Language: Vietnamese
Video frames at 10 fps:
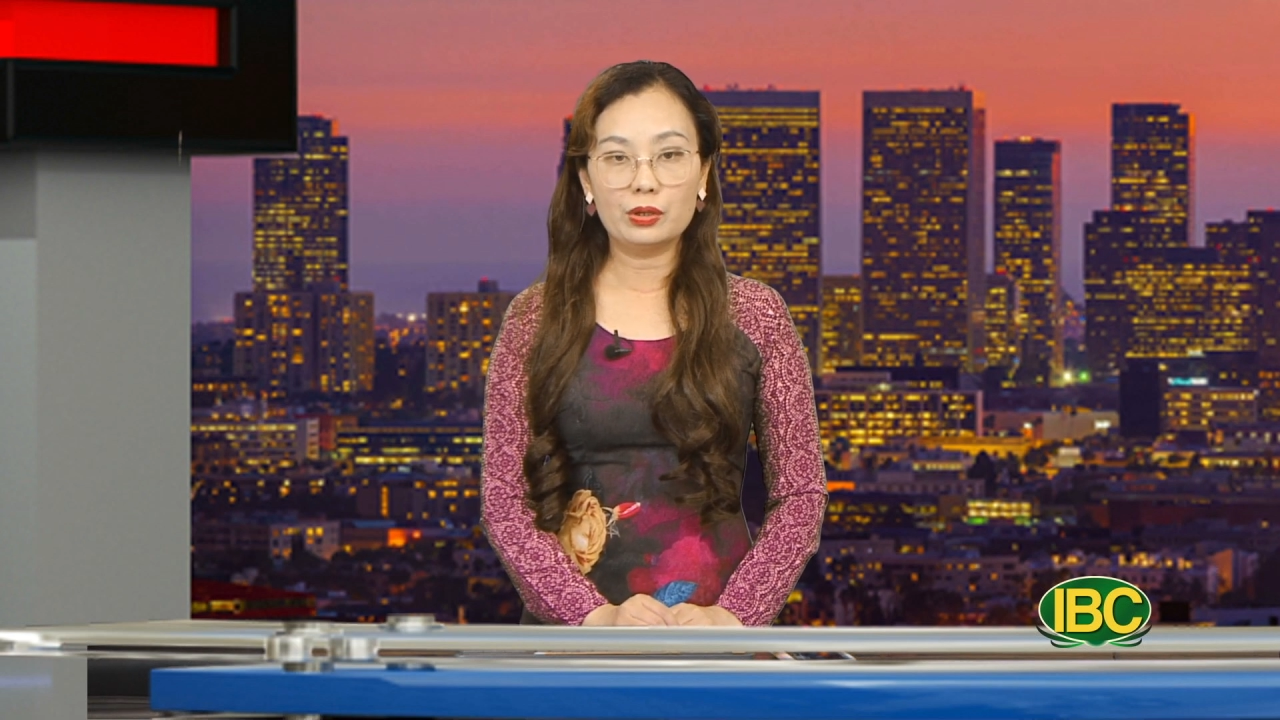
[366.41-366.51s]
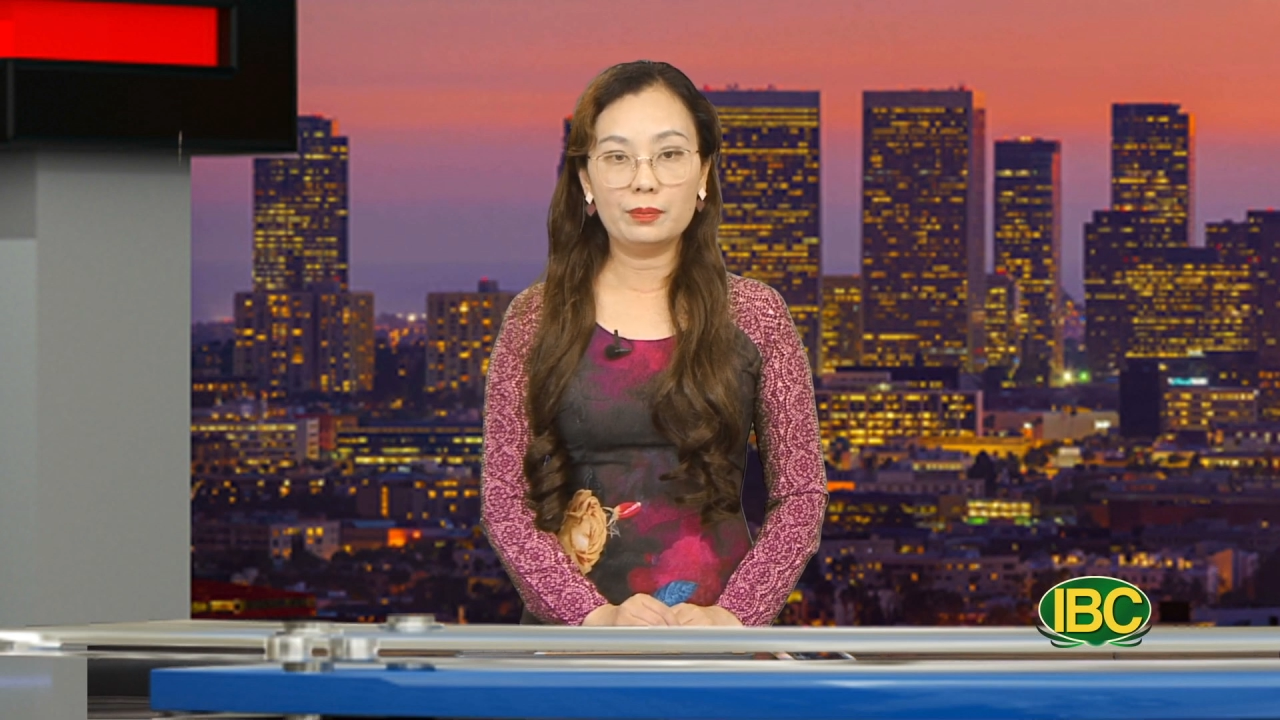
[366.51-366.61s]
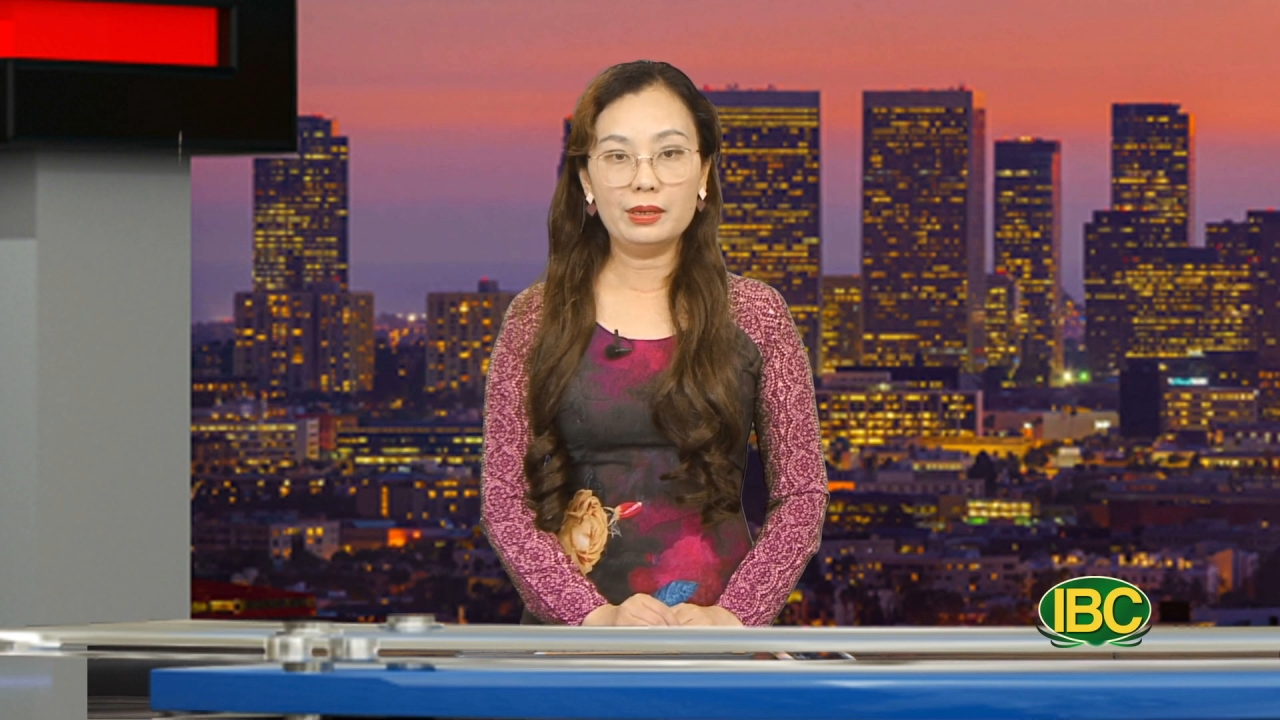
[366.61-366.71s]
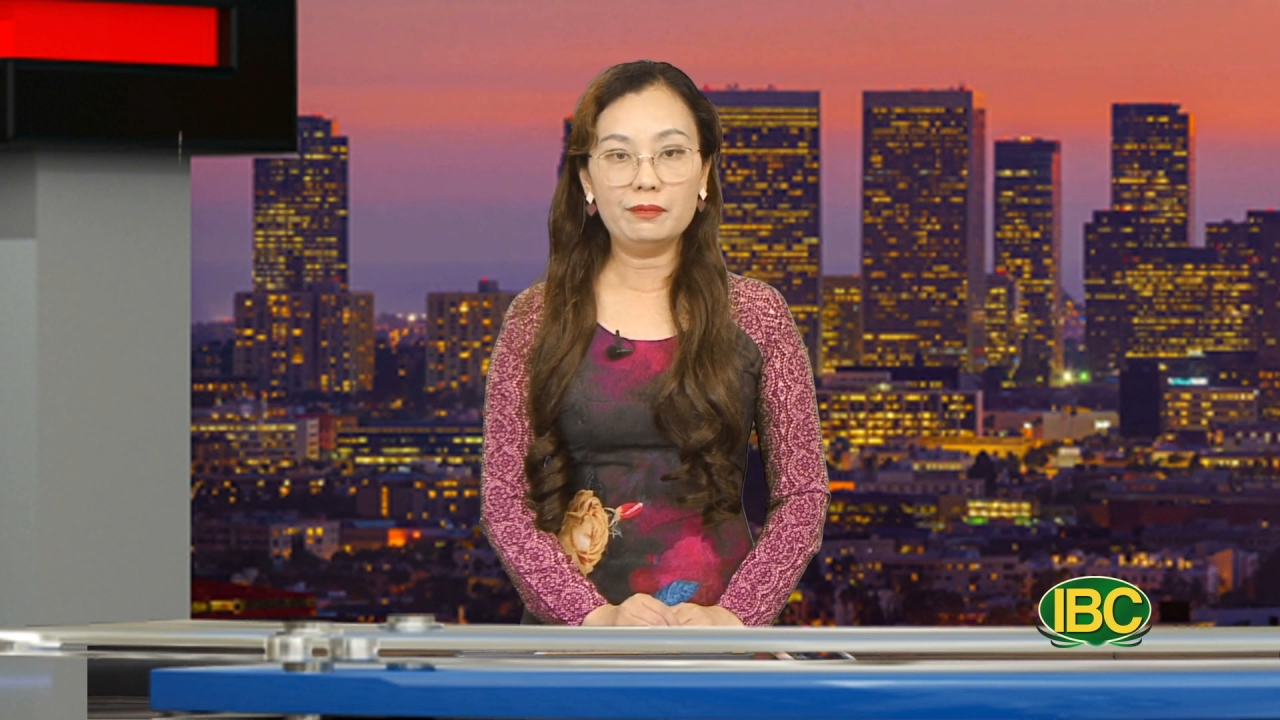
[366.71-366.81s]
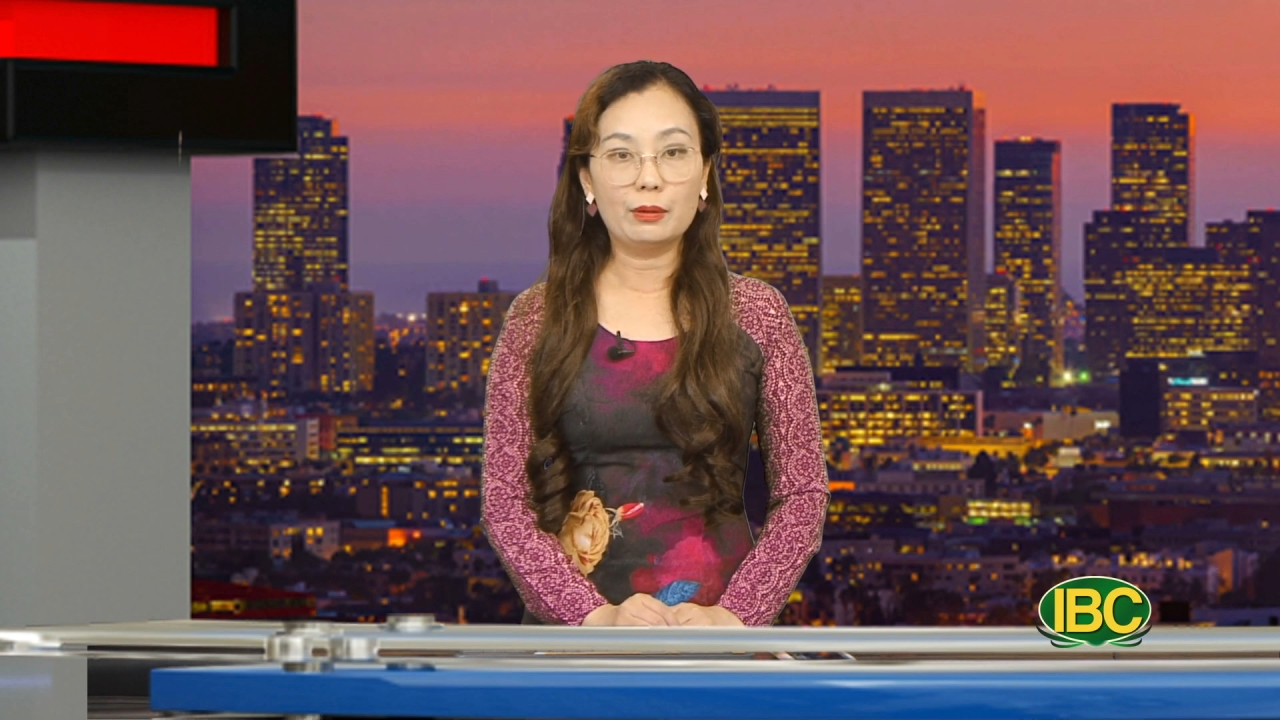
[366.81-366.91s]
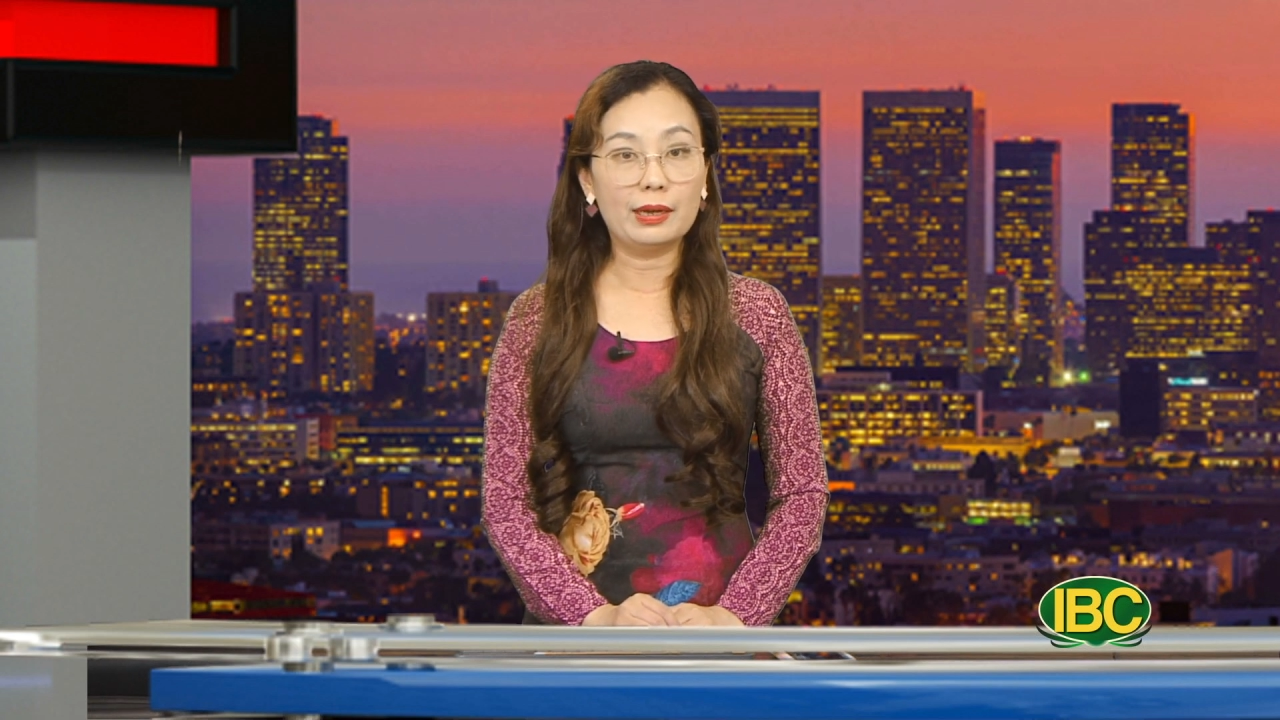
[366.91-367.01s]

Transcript: cho biết vào